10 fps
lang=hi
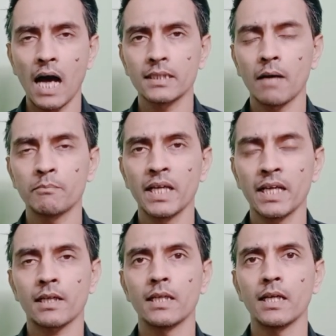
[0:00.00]
आज आप देख
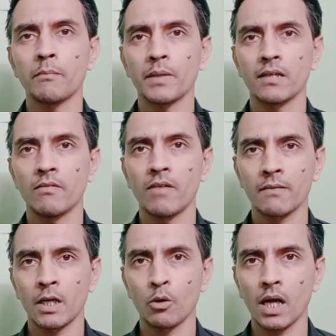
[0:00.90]
सकते हैं कि परिवार
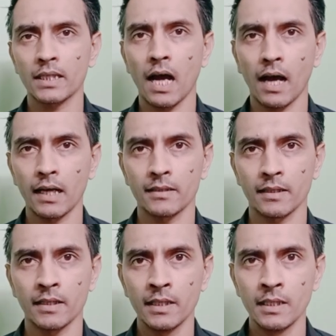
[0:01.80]
वालों का क्या हालत है